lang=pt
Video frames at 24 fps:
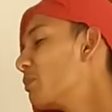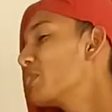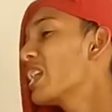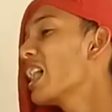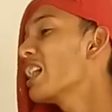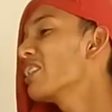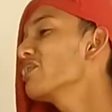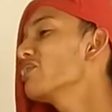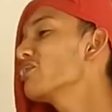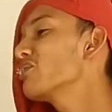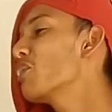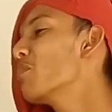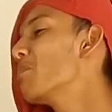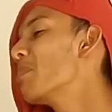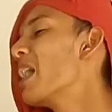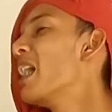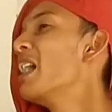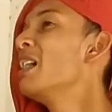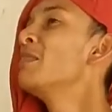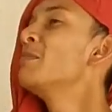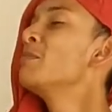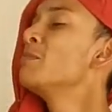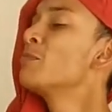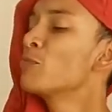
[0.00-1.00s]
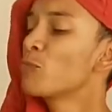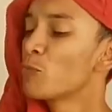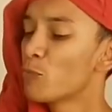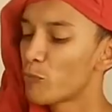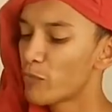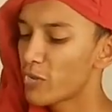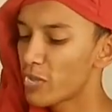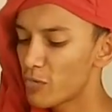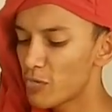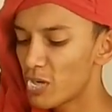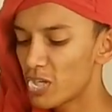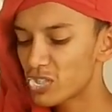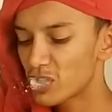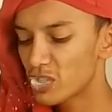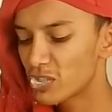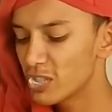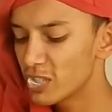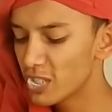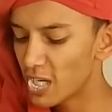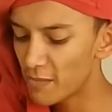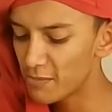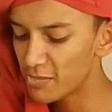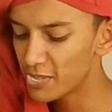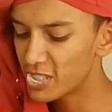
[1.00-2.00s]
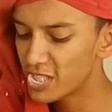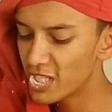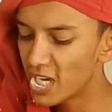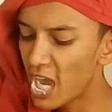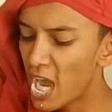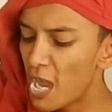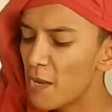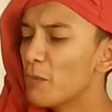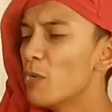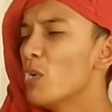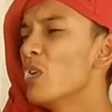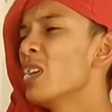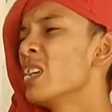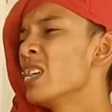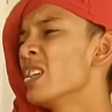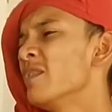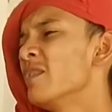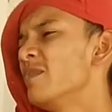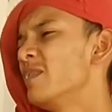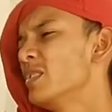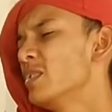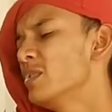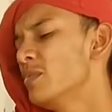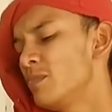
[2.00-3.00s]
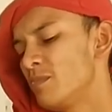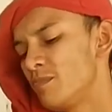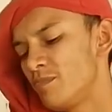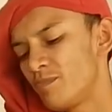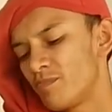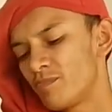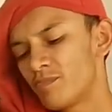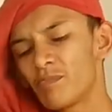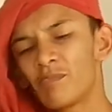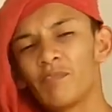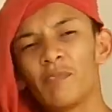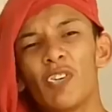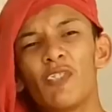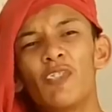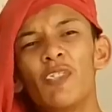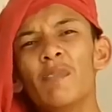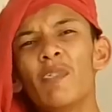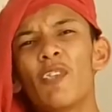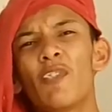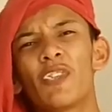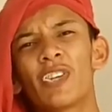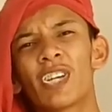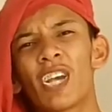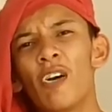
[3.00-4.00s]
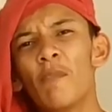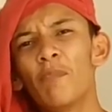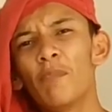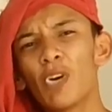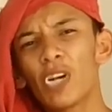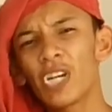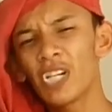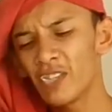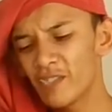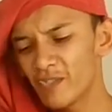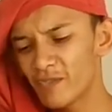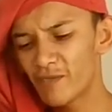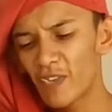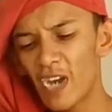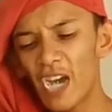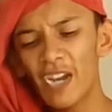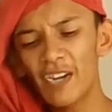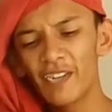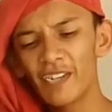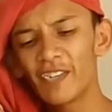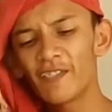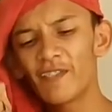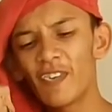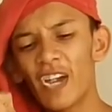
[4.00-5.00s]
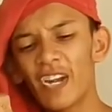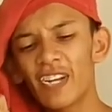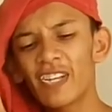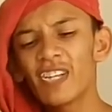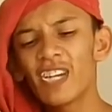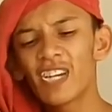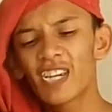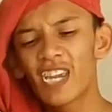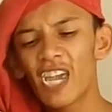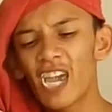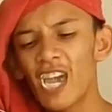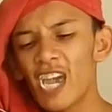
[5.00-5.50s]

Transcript: Mulher, desculpa. Eu acho que a bichinha vai morrer, viu? Meu filho, meu filho, quer um pouquinho de, farinha?